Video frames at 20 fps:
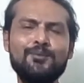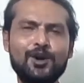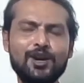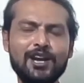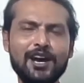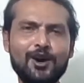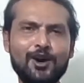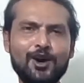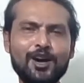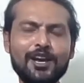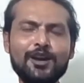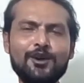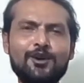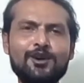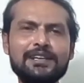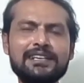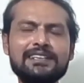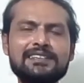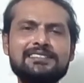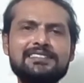বলা হয়
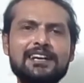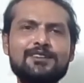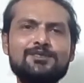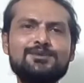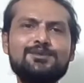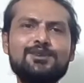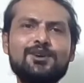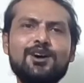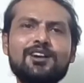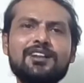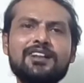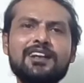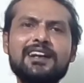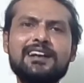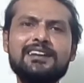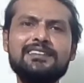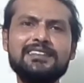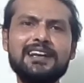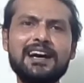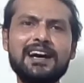হকির জাদুকর
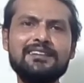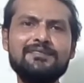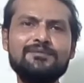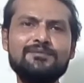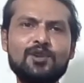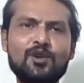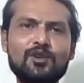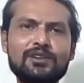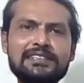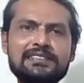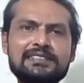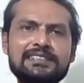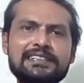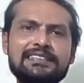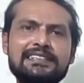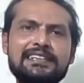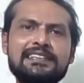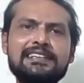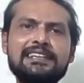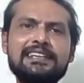তার হকি
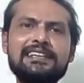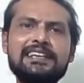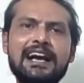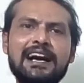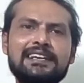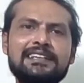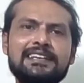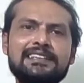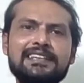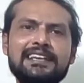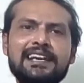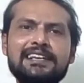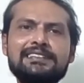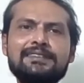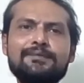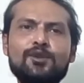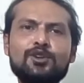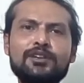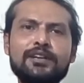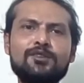স্টিকটাতে নাকি আঠা দেওয়া
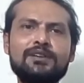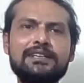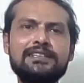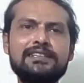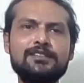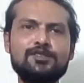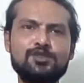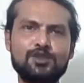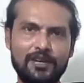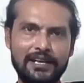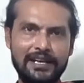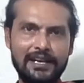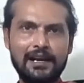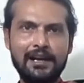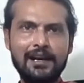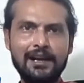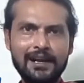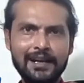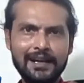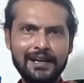আছে বলটা ওখান থেকে সরে না